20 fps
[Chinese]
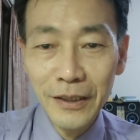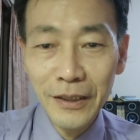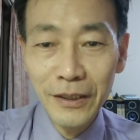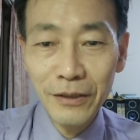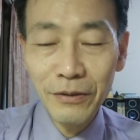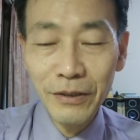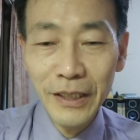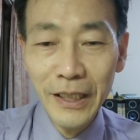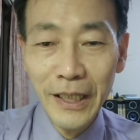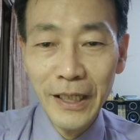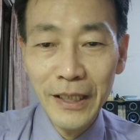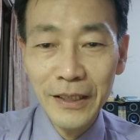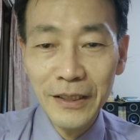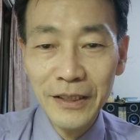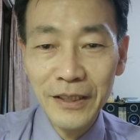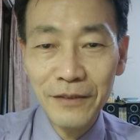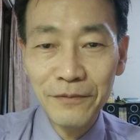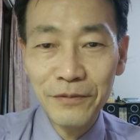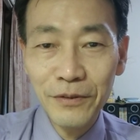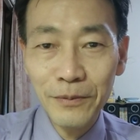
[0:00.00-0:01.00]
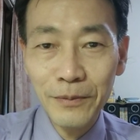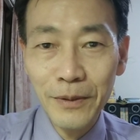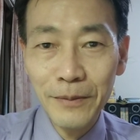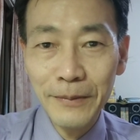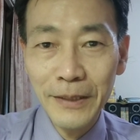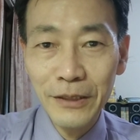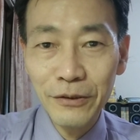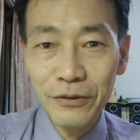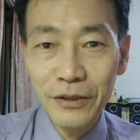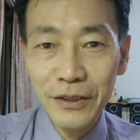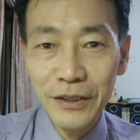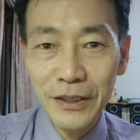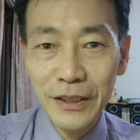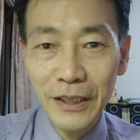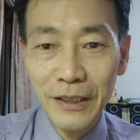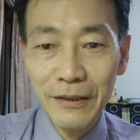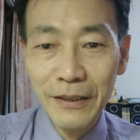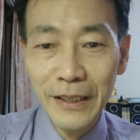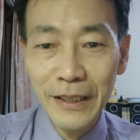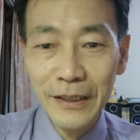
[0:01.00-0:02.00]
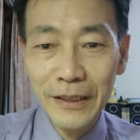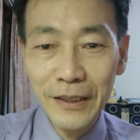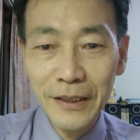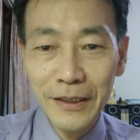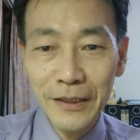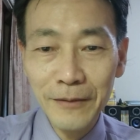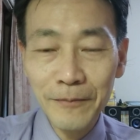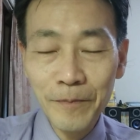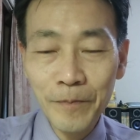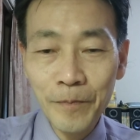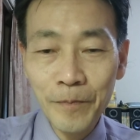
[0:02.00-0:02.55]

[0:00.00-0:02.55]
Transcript: 因为爱，幸福美满随之到来的